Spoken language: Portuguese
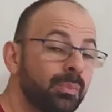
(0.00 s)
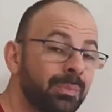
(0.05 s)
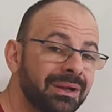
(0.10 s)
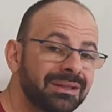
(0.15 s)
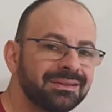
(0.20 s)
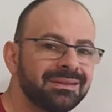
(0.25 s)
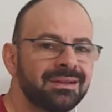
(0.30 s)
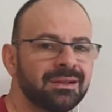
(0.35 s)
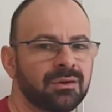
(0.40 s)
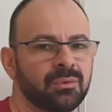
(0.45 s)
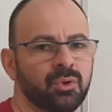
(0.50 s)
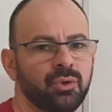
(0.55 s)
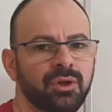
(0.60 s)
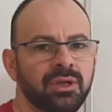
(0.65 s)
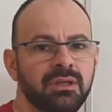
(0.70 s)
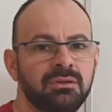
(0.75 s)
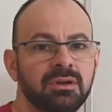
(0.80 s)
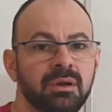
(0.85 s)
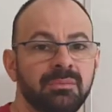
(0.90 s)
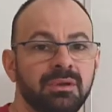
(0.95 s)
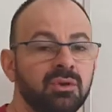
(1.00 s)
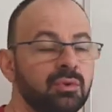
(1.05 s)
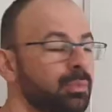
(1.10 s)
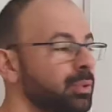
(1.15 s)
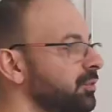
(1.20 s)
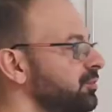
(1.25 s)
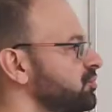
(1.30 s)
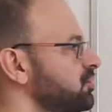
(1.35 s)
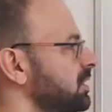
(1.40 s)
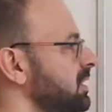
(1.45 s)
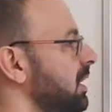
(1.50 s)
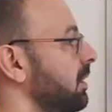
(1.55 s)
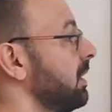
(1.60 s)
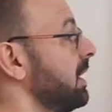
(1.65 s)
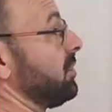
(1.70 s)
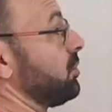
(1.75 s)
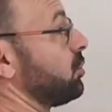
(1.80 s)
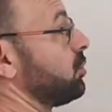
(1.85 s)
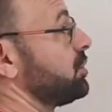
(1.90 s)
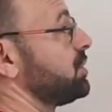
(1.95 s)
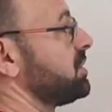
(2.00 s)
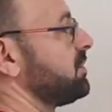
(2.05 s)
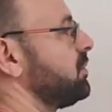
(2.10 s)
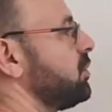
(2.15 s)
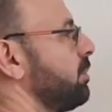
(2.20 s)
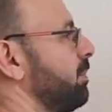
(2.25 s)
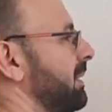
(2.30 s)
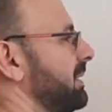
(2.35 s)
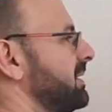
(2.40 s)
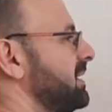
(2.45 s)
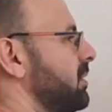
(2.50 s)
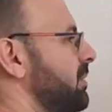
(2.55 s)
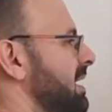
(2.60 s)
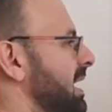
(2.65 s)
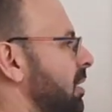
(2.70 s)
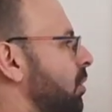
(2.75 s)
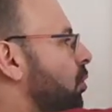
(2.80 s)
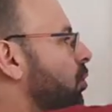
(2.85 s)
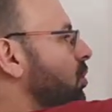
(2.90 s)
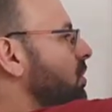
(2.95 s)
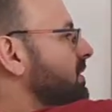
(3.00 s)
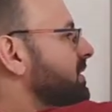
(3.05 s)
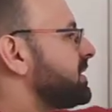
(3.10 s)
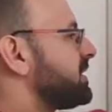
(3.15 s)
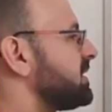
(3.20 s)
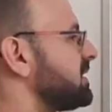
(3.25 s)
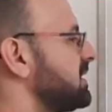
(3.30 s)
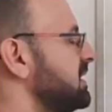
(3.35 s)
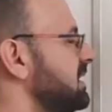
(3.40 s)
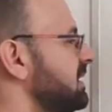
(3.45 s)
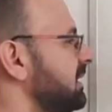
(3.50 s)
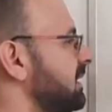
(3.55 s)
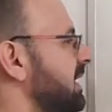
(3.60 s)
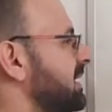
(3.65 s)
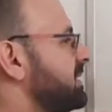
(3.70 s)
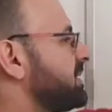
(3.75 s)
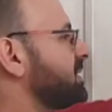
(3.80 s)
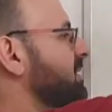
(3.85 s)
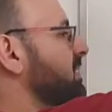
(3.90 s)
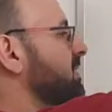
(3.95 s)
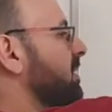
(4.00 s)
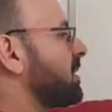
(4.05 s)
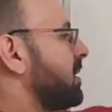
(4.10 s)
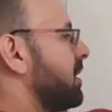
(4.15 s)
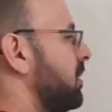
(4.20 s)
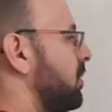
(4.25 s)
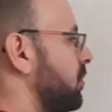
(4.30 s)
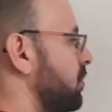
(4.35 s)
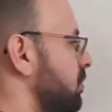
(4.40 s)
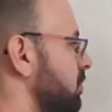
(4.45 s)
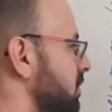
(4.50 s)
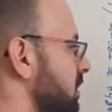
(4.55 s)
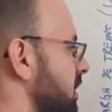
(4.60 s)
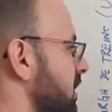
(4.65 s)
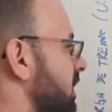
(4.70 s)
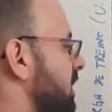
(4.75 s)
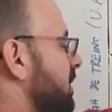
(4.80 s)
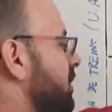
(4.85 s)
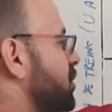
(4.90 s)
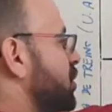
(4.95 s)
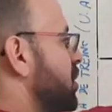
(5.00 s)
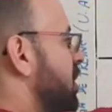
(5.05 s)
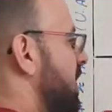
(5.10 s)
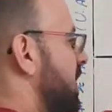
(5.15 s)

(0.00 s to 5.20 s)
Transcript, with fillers: padrão, meu querido amigo profissional? O desvio padrão é a oscilação de